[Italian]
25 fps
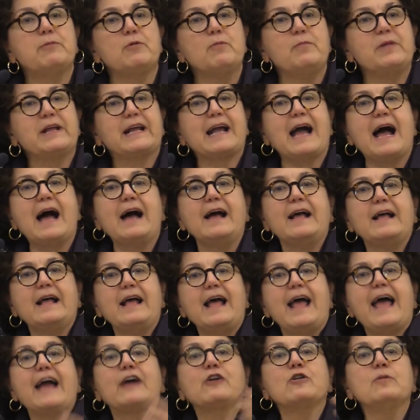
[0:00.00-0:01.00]

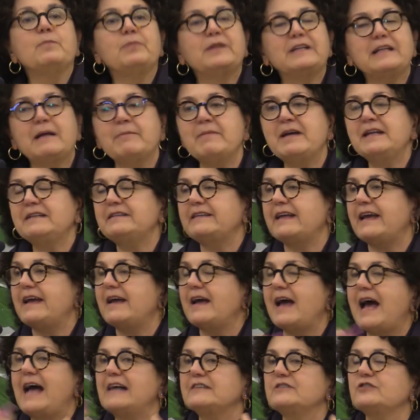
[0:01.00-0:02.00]
pubblica è
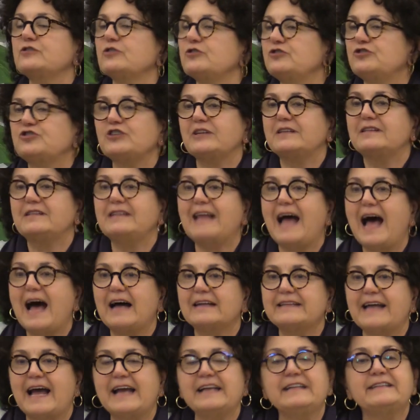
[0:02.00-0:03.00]
completamente
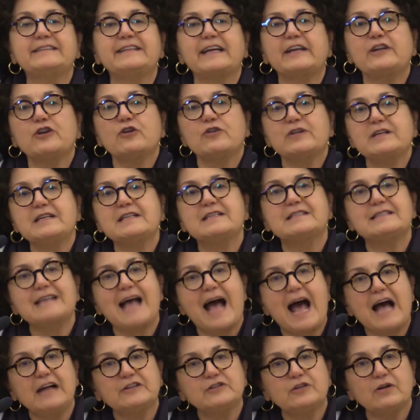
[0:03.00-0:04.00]
assoggettata, ha
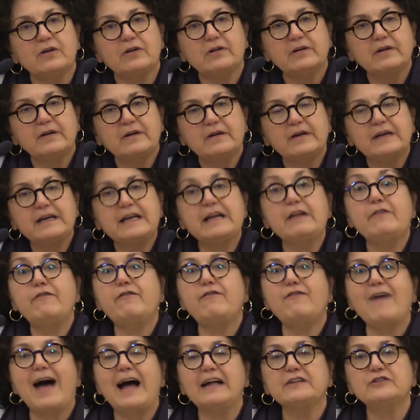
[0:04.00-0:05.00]
interiorizzato il
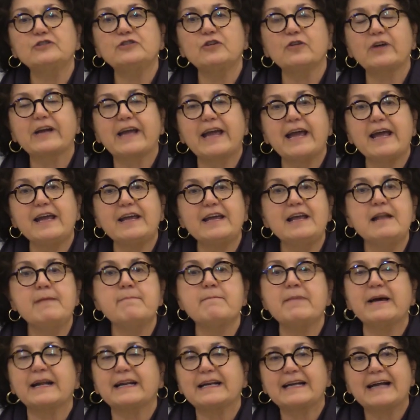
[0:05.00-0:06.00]
fatto che il
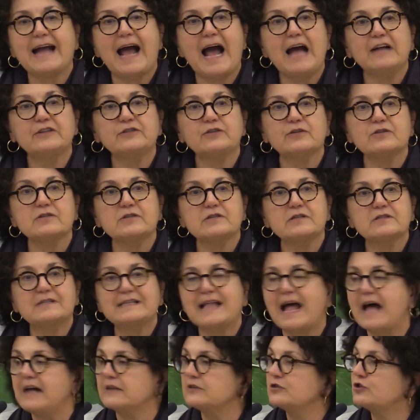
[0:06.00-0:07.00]
mercato
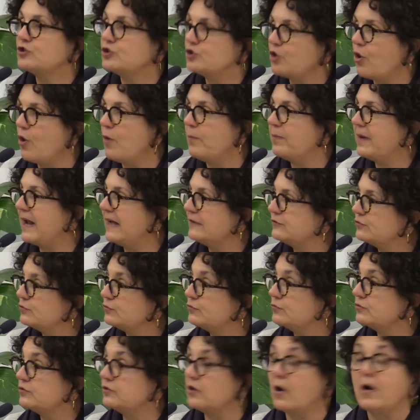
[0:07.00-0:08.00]
sta sopra
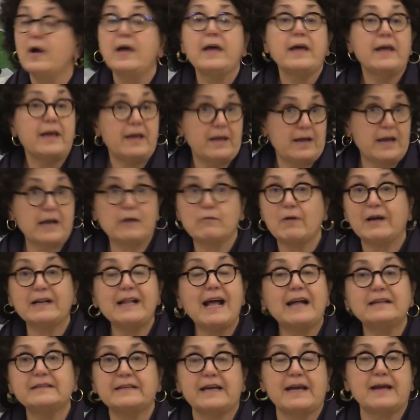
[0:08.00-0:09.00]
tutto. E
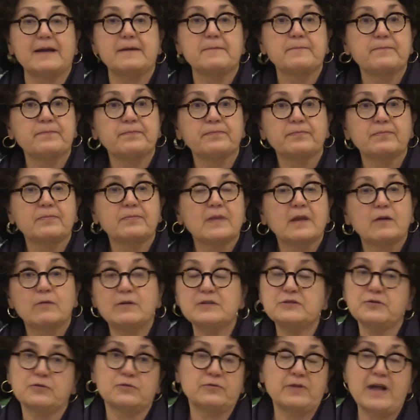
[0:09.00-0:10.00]
guardate,
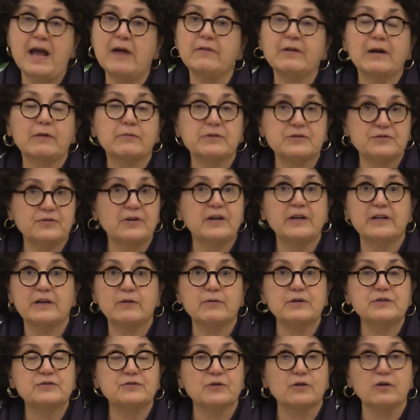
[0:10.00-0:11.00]
questo non è una questione di
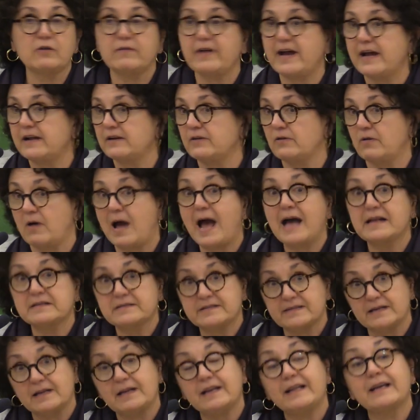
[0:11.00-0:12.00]
questo governo,
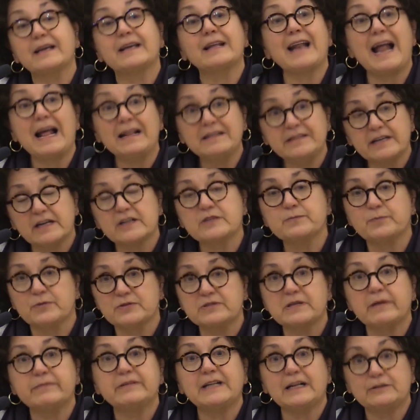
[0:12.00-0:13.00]
anzi le grandi
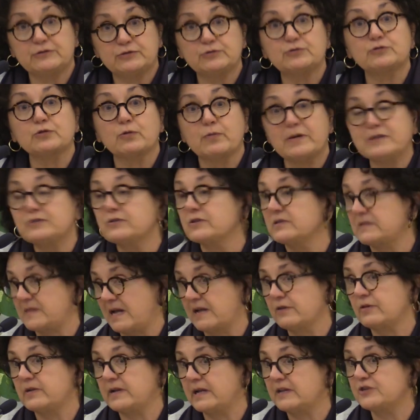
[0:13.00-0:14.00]
responsabilità di tutto questo
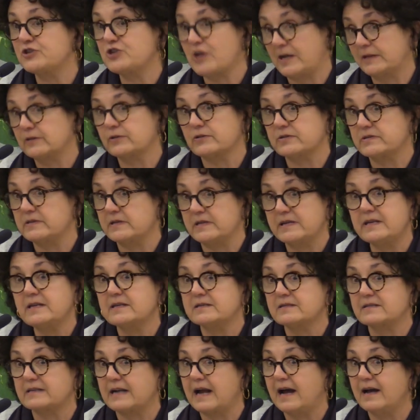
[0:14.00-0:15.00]
stanno nel
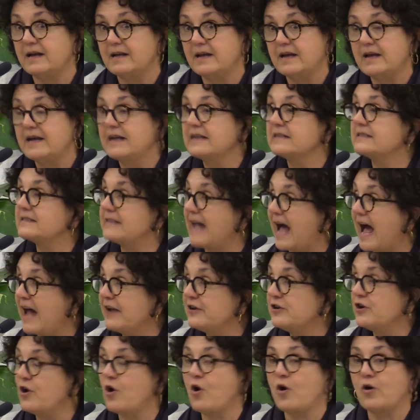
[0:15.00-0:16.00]
centro-sinistra,
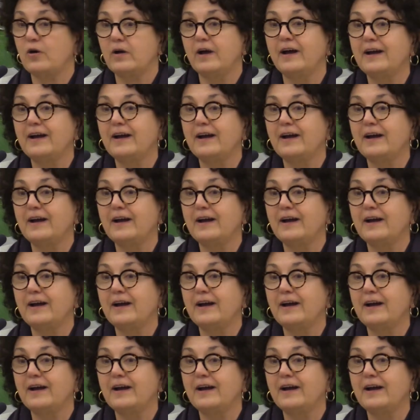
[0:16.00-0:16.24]
stanno